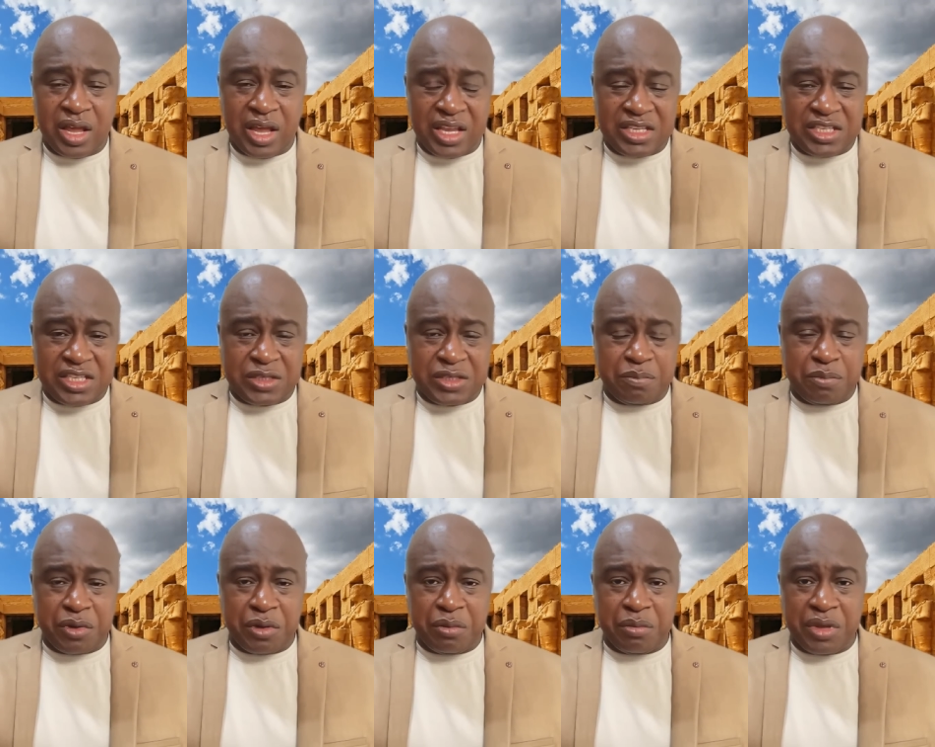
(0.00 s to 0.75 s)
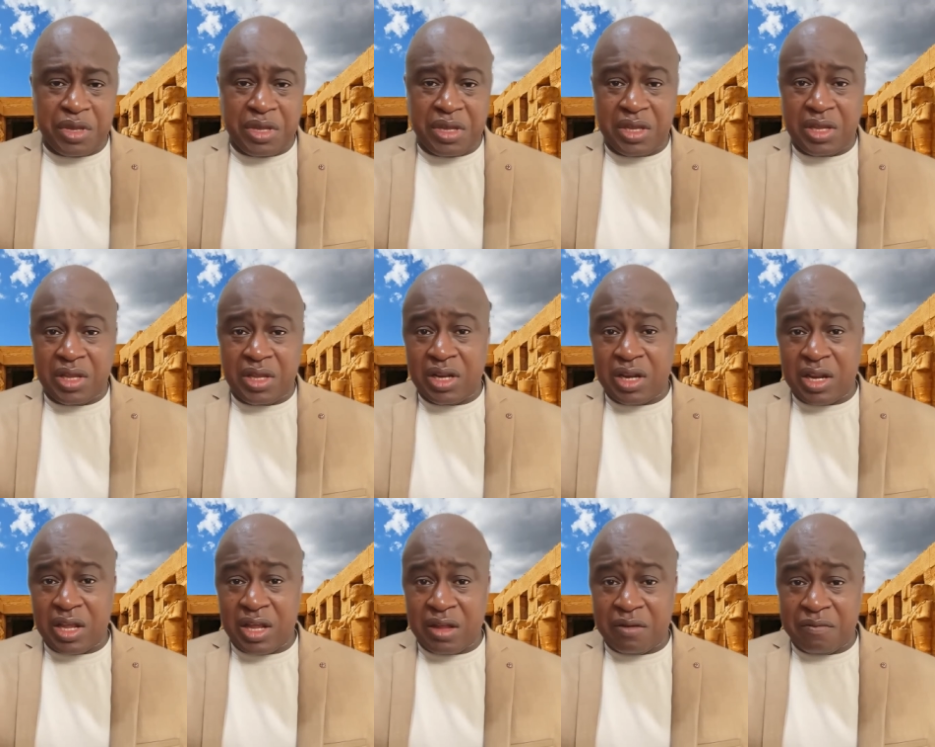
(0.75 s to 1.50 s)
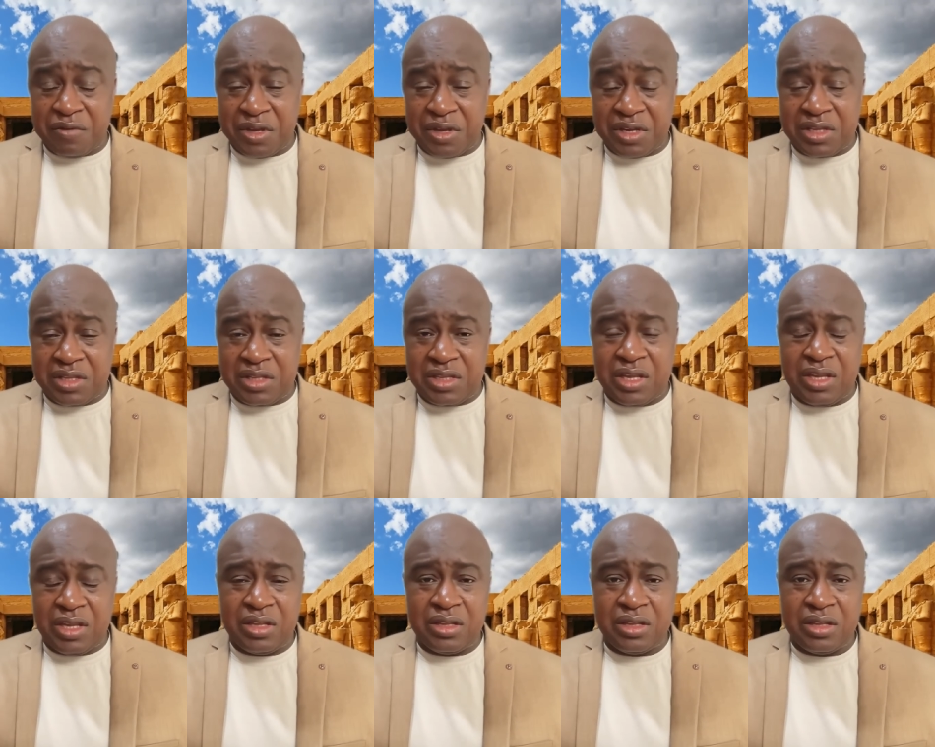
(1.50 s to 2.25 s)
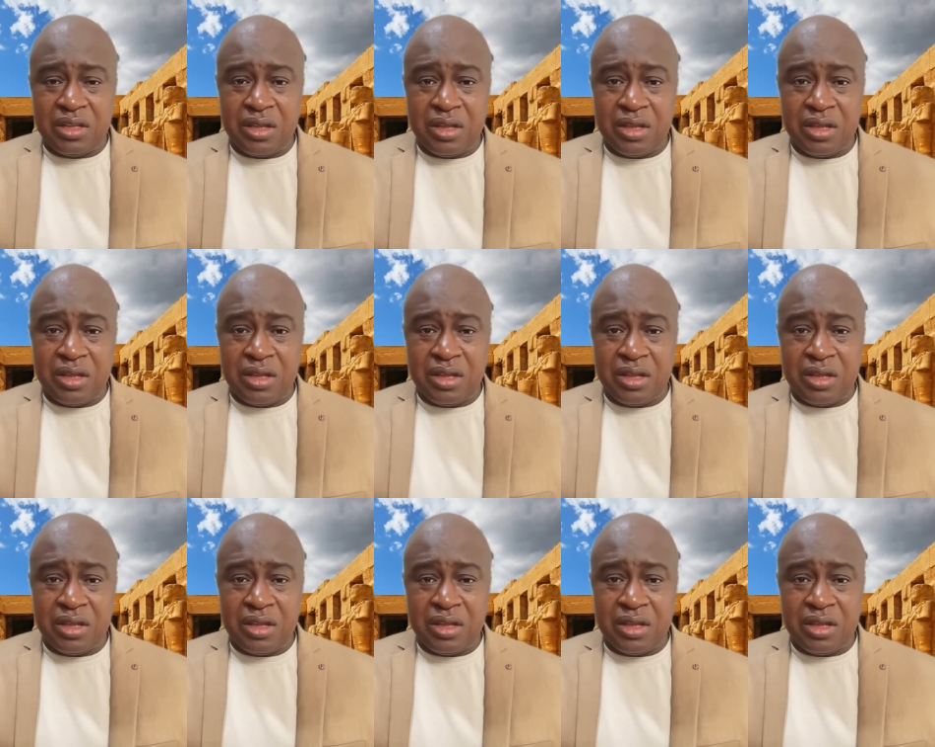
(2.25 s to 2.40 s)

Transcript: exprimer la vérité,